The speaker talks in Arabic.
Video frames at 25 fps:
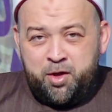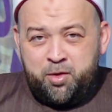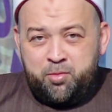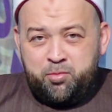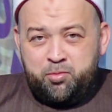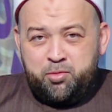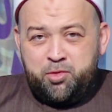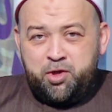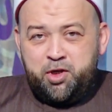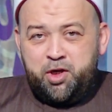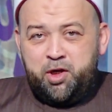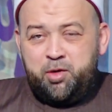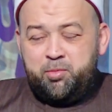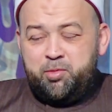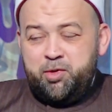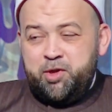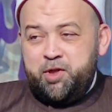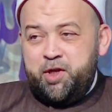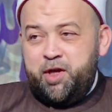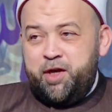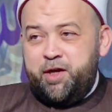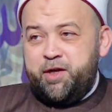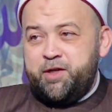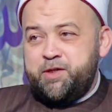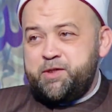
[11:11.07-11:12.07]
من
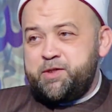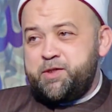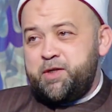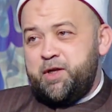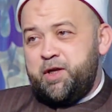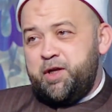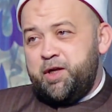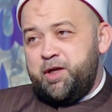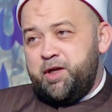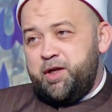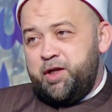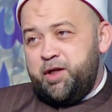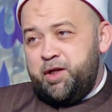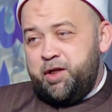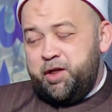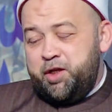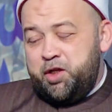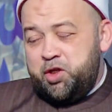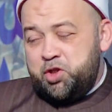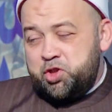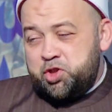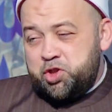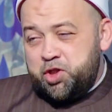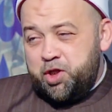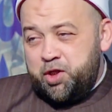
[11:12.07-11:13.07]
المدارس
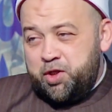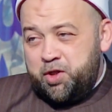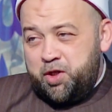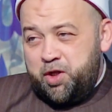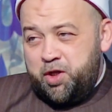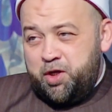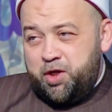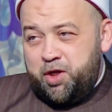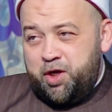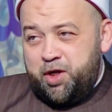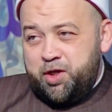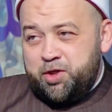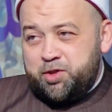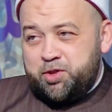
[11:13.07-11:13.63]
الإنشادية يا شيخ